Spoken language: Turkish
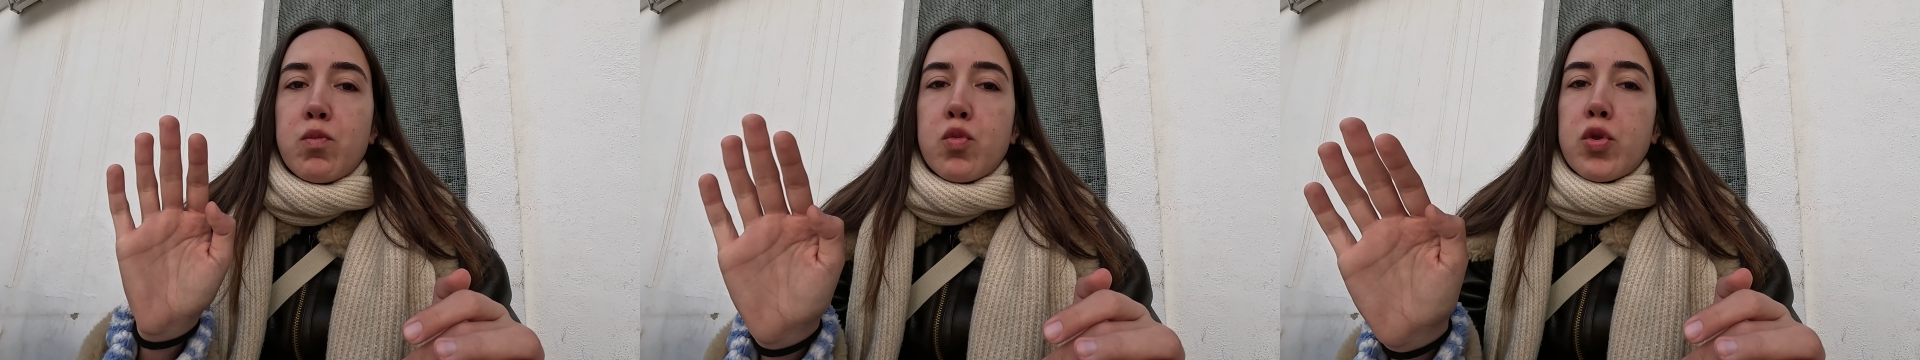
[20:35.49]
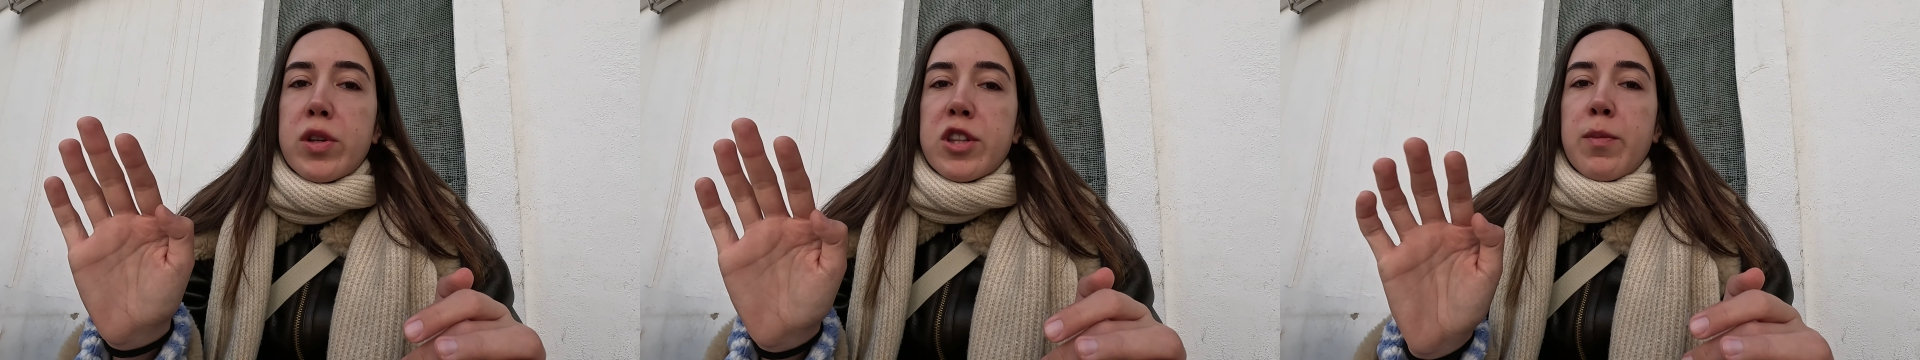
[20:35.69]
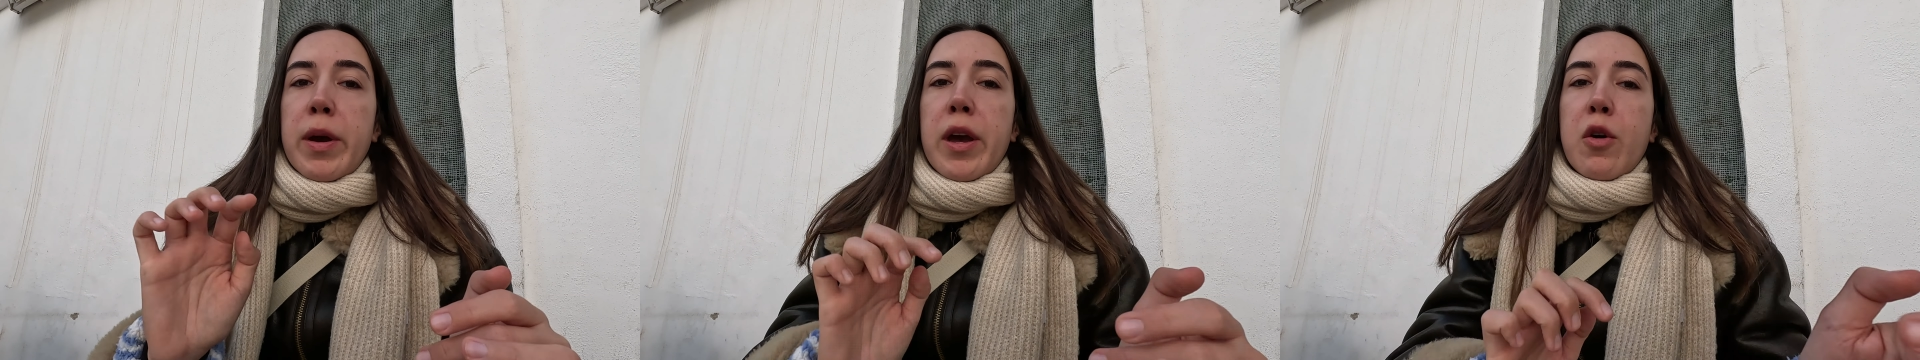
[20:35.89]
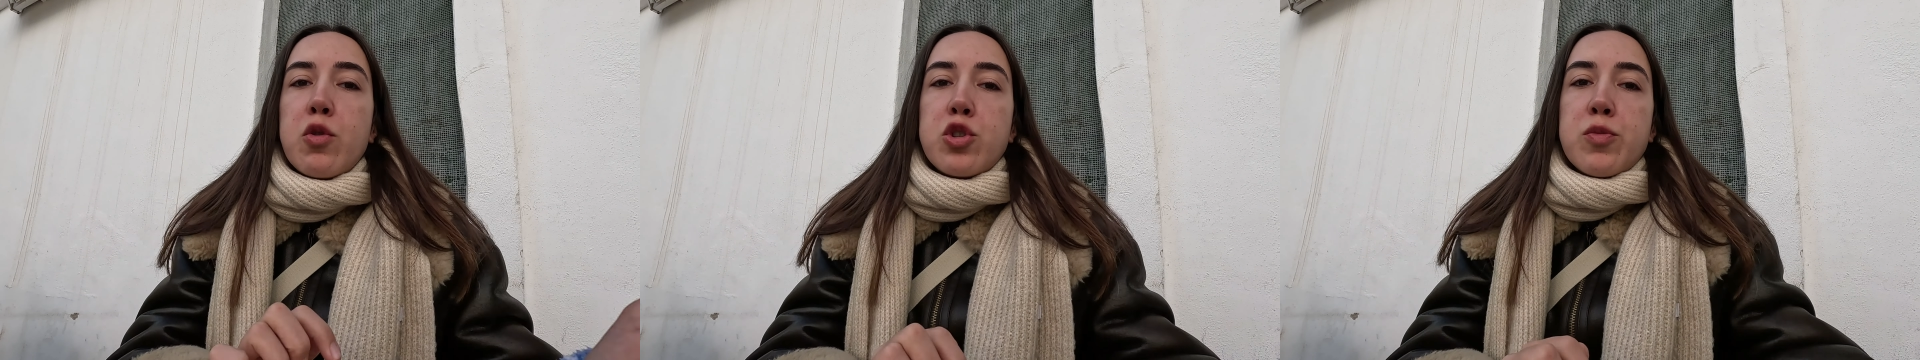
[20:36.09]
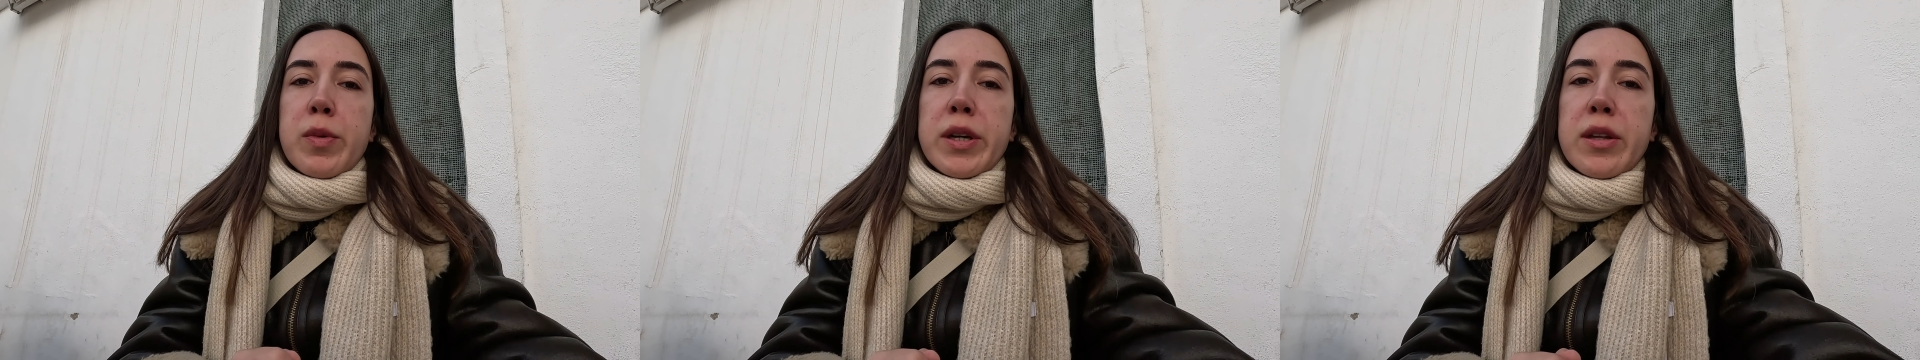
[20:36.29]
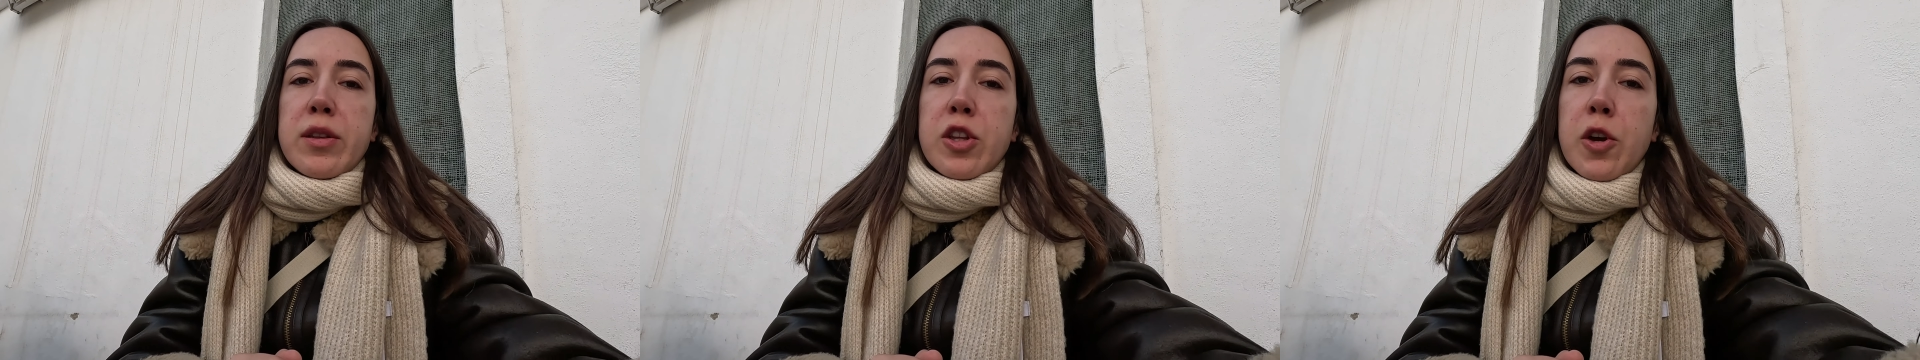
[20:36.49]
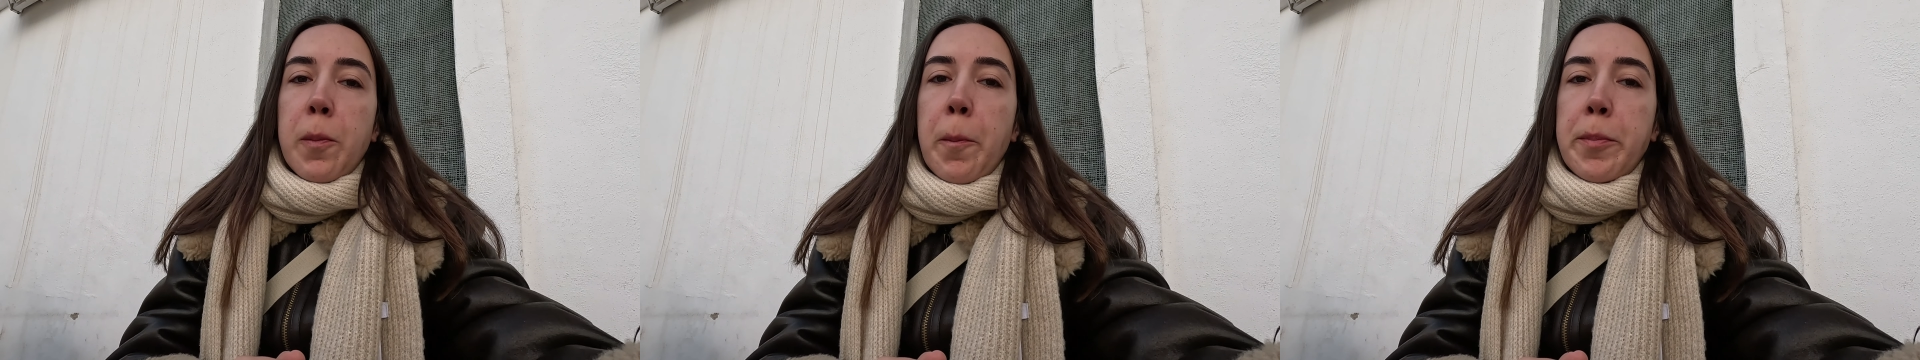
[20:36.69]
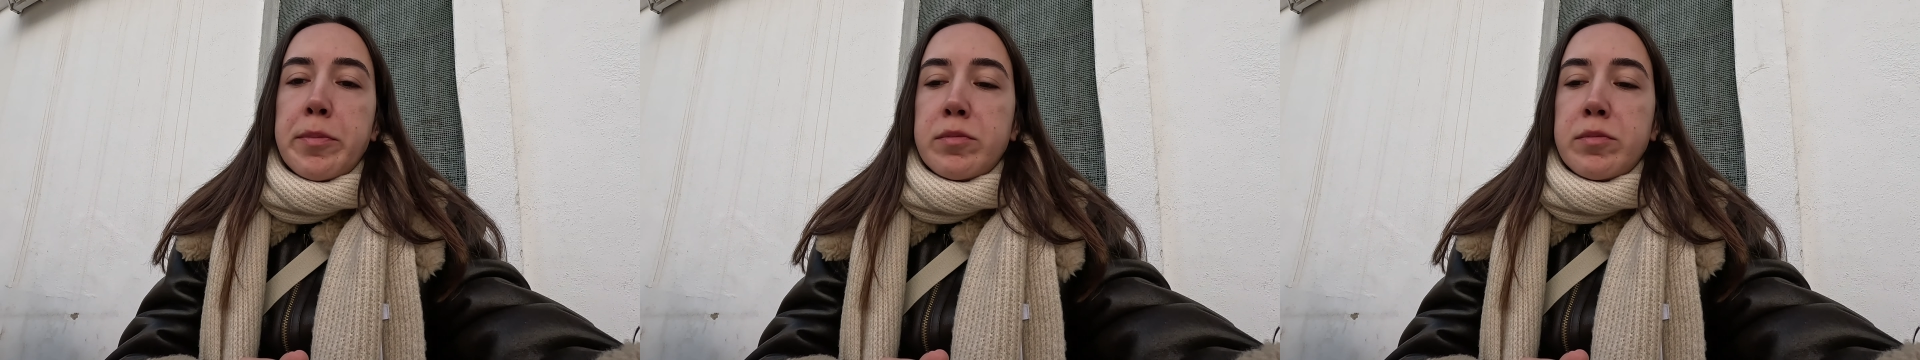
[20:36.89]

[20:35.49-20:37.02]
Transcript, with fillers: Burası bayağı hoşuma gitti.